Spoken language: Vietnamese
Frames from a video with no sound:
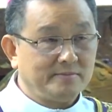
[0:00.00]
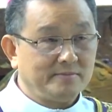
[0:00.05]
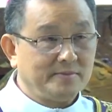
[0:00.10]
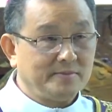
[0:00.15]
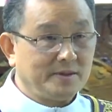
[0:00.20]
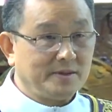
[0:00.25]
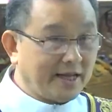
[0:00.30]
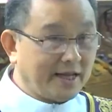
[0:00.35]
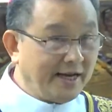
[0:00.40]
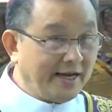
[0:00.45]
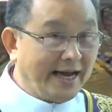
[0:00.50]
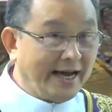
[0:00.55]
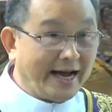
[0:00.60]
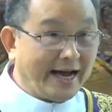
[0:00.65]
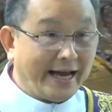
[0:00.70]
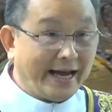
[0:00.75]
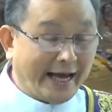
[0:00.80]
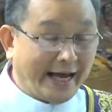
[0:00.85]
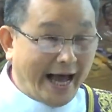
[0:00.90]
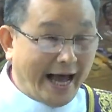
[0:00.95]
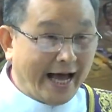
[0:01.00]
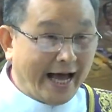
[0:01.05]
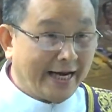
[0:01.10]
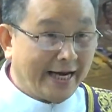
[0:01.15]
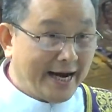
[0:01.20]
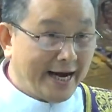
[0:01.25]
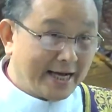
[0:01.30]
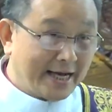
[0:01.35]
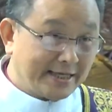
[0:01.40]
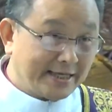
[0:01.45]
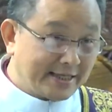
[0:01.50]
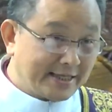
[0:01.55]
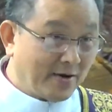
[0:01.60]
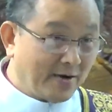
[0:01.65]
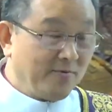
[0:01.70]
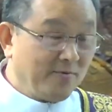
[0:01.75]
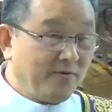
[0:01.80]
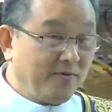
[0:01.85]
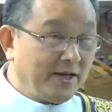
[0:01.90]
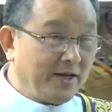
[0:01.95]
đấy là khả năng sống
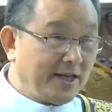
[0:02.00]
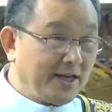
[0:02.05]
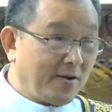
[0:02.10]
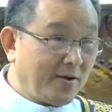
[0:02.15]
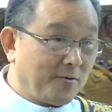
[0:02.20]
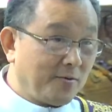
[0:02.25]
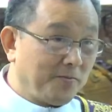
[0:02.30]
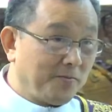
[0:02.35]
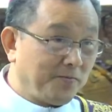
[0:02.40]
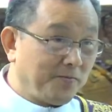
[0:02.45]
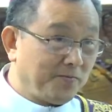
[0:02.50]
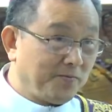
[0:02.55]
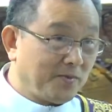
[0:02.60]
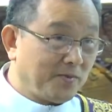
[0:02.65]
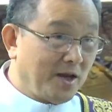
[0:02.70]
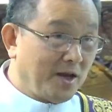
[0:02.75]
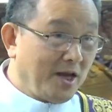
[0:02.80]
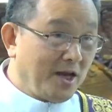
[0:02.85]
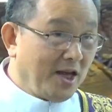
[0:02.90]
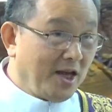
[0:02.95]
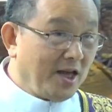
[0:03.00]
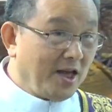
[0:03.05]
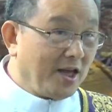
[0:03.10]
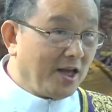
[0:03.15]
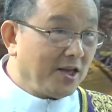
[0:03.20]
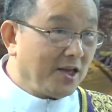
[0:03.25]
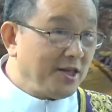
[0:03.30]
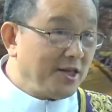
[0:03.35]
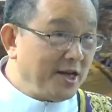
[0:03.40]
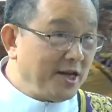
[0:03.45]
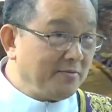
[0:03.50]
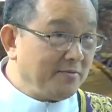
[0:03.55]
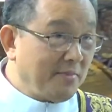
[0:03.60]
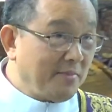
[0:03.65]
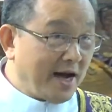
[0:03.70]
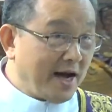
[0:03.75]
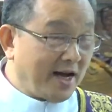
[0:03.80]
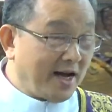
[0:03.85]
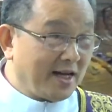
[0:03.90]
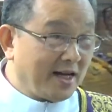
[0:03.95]
với nhau nhưng
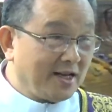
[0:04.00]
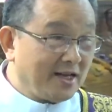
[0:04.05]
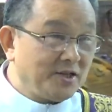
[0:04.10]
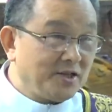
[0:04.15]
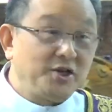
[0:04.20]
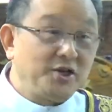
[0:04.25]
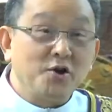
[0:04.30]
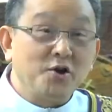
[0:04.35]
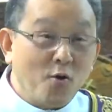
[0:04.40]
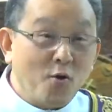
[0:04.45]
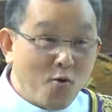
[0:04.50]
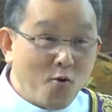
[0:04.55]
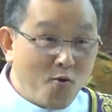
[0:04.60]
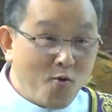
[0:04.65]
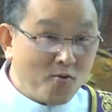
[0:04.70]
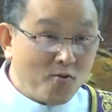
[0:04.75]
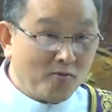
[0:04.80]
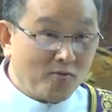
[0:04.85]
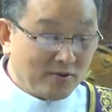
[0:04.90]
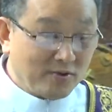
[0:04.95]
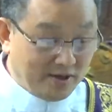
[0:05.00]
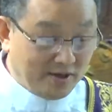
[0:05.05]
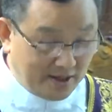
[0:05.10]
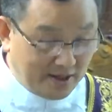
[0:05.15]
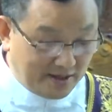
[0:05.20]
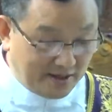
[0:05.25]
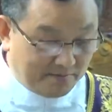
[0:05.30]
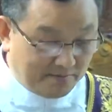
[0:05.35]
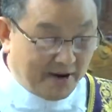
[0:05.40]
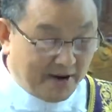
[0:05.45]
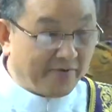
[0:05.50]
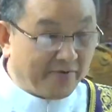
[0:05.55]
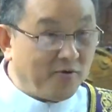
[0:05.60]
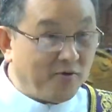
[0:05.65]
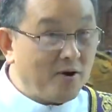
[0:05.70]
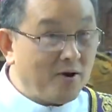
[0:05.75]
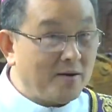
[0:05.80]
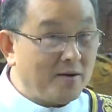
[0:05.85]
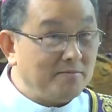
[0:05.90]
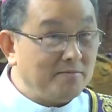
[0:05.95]
mà chưa đủ bài phúc
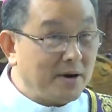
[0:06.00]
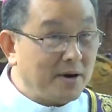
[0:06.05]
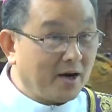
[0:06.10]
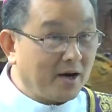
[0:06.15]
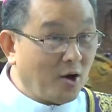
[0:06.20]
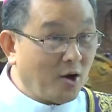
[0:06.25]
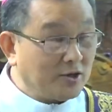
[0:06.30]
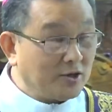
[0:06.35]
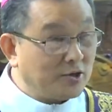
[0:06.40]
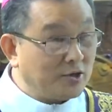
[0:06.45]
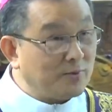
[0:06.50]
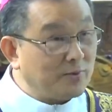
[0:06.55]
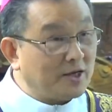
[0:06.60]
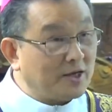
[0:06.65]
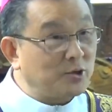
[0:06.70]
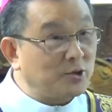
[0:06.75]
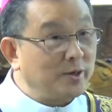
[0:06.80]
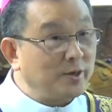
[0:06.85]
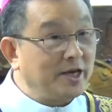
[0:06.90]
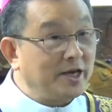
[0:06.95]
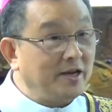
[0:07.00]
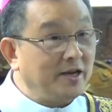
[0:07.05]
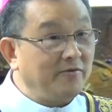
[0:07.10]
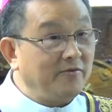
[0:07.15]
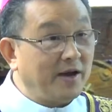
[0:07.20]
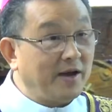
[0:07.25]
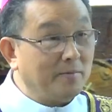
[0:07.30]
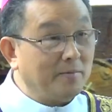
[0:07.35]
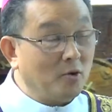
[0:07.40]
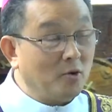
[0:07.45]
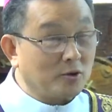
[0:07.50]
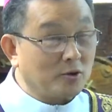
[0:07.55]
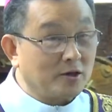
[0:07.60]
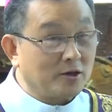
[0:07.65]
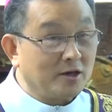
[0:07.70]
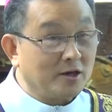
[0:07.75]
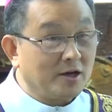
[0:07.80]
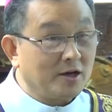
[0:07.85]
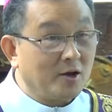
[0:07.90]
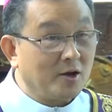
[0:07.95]
âm mời gọi chúng ta suy nghĩ về một
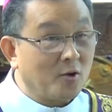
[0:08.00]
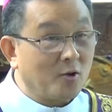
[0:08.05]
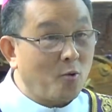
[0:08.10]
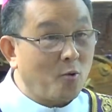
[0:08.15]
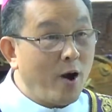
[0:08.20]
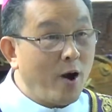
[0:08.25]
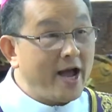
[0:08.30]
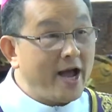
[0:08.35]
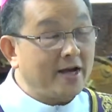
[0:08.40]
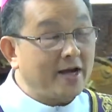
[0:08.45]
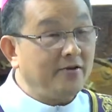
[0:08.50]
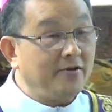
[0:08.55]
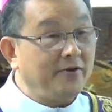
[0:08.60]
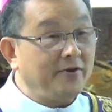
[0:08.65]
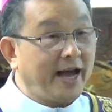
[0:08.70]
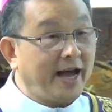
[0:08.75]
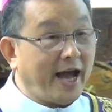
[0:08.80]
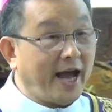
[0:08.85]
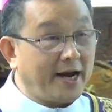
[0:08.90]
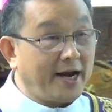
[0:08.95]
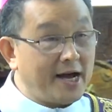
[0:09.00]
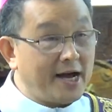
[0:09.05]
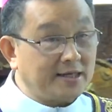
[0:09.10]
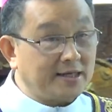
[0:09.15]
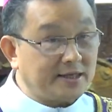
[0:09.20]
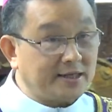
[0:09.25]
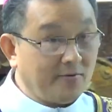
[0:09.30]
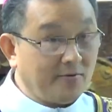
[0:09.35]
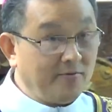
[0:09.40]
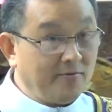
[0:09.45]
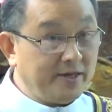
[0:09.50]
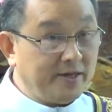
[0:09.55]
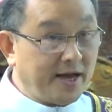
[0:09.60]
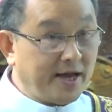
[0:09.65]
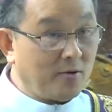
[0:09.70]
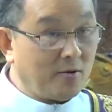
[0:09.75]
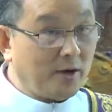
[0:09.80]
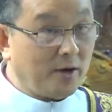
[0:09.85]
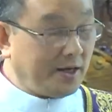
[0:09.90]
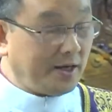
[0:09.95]
qua cái khả năng sống với
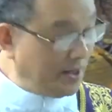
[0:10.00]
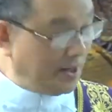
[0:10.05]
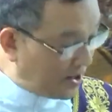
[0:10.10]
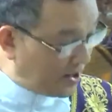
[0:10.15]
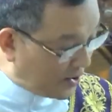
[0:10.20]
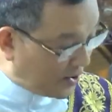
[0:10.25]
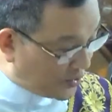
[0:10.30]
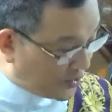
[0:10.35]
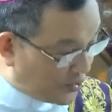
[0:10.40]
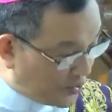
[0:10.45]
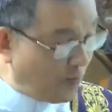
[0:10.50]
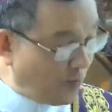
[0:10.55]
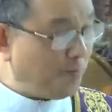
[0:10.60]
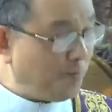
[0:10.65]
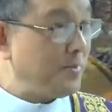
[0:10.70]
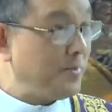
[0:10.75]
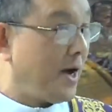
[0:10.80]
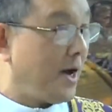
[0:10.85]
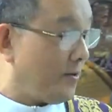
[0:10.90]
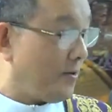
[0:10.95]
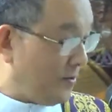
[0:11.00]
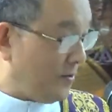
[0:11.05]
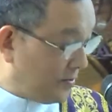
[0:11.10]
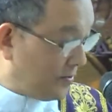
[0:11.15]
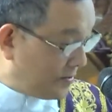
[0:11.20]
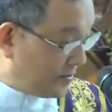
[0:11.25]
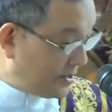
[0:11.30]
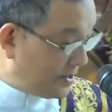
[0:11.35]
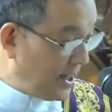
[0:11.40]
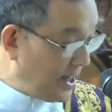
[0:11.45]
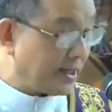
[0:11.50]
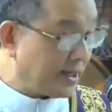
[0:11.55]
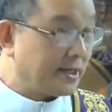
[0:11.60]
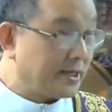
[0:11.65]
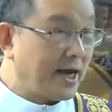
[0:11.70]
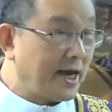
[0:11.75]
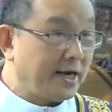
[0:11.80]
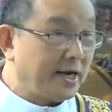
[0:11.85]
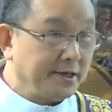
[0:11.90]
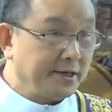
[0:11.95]
nhau ấy giúp nhau nhận
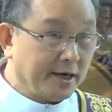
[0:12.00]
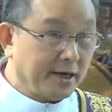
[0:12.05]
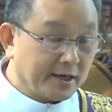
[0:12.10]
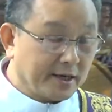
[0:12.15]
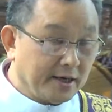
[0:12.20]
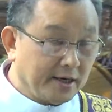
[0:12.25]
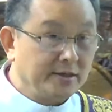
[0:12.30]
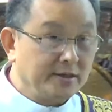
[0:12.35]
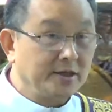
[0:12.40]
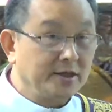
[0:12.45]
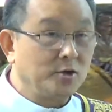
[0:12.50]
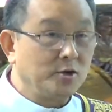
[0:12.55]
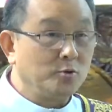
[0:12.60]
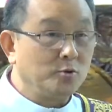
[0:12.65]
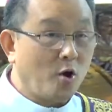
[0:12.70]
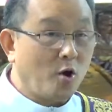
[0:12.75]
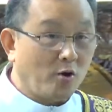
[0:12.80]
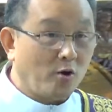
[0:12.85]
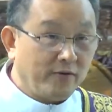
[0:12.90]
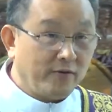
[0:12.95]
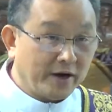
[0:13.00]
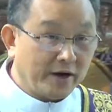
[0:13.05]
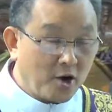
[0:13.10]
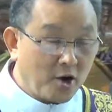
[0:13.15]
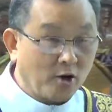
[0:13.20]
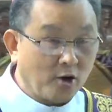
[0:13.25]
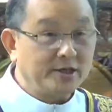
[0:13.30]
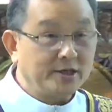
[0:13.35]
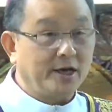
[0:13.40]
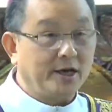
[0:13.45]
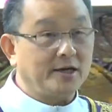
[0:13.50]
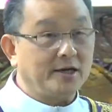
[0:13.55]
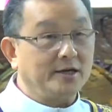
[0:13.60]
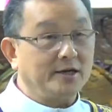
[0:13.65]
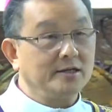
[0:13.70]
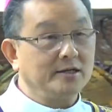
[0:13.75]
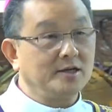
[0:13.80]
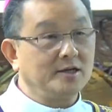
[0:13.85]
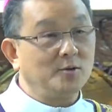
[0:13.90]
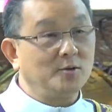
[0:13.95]
ra được ơn cứu độ và đón nhận
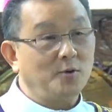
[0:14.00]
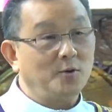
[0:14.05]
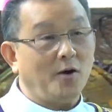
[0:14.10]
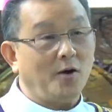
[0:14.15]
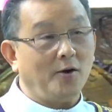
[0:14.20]
ơn cứu độ.